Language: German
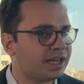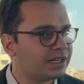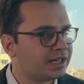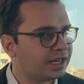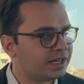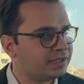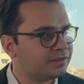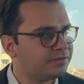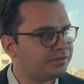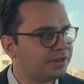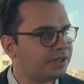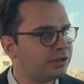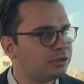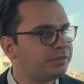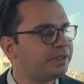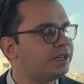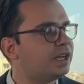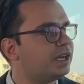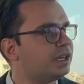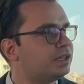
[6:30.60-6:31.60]
Wir hatten einen
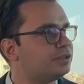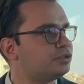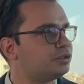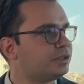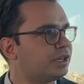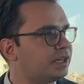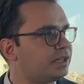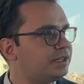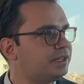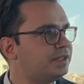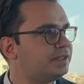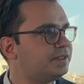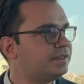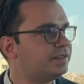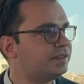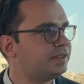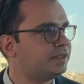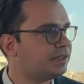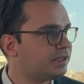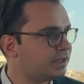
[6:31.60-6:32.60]
phänomenalen
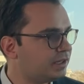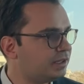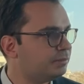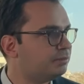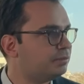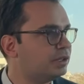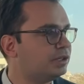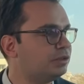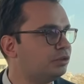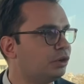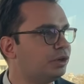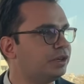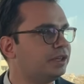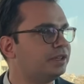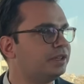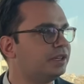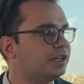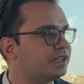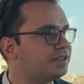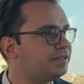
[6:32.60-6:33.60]
Start jetzt äh, im
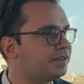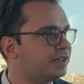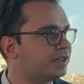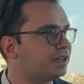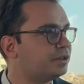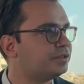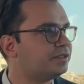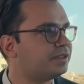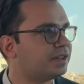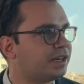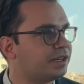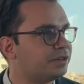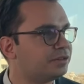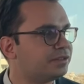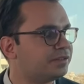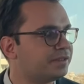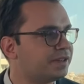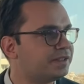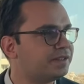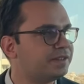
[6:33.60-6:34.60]
neuen Jahr
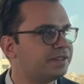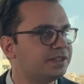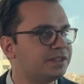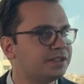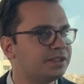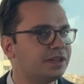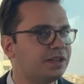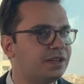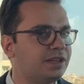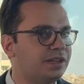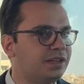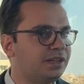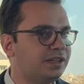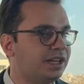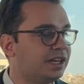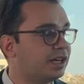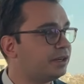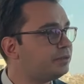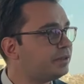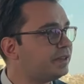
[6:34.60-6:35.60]
2023.
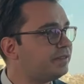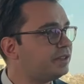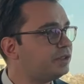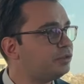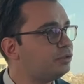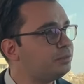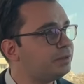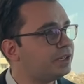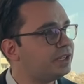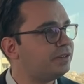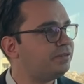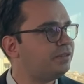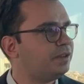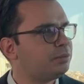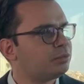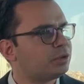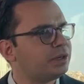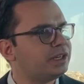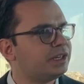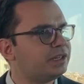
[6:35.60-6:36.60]
Der Januar war
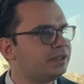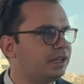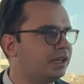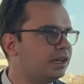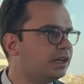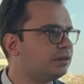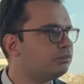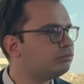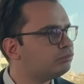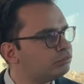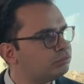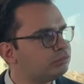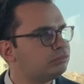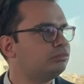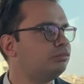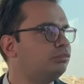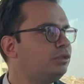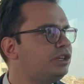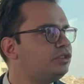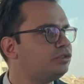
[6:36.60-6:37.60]
super, der Februar dann
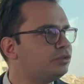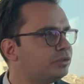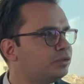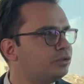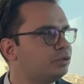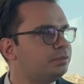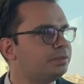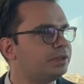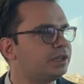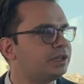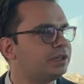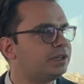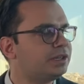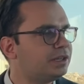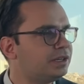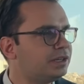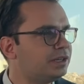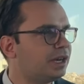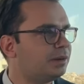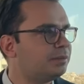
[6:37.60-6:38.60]
eher nicht so
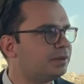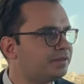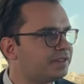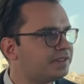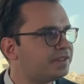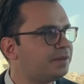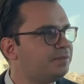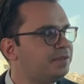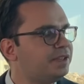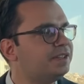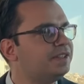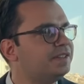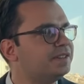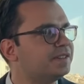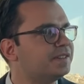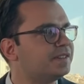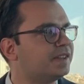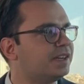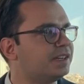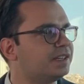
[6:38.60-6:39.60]
super. Mhm. Aber was haben
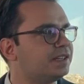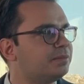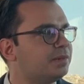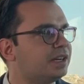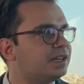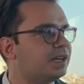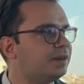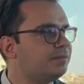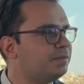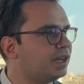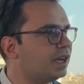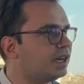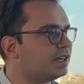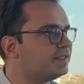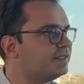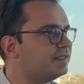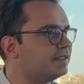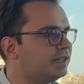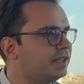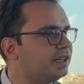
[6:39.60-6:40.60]
wir in dieser Zeit gemacht?
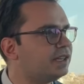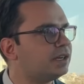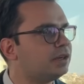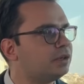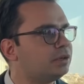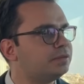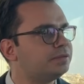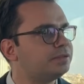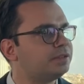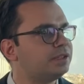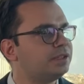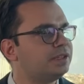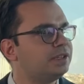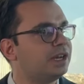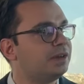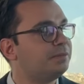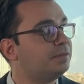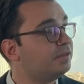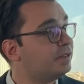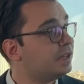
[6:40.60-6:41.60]
Haben wir Aktien
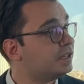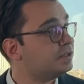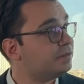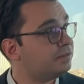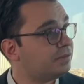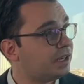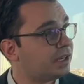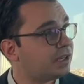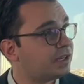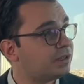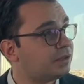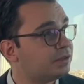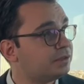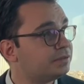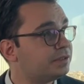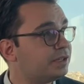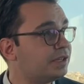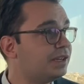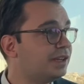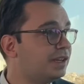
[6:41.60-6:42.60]
gekauft? Haben wir welche
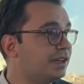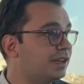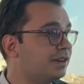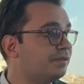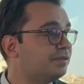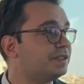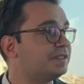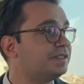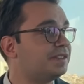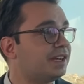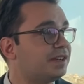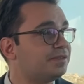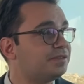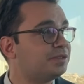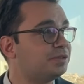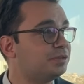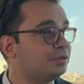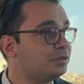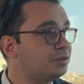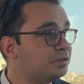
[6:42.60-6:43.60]
verkauft? Was
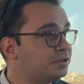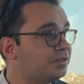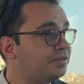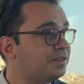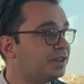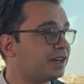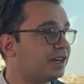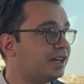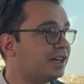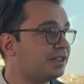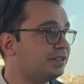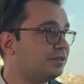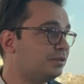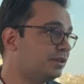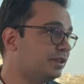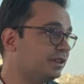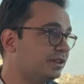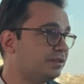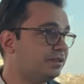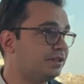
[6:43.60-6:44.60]
darfst du uns
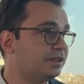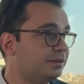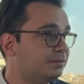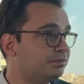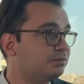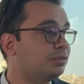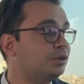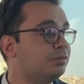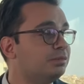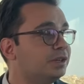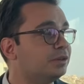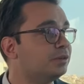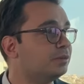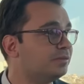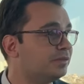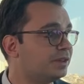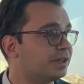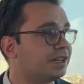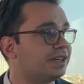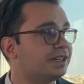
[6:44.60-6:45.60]
verraten oder dem
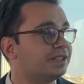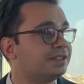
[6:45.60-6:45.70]
Publikum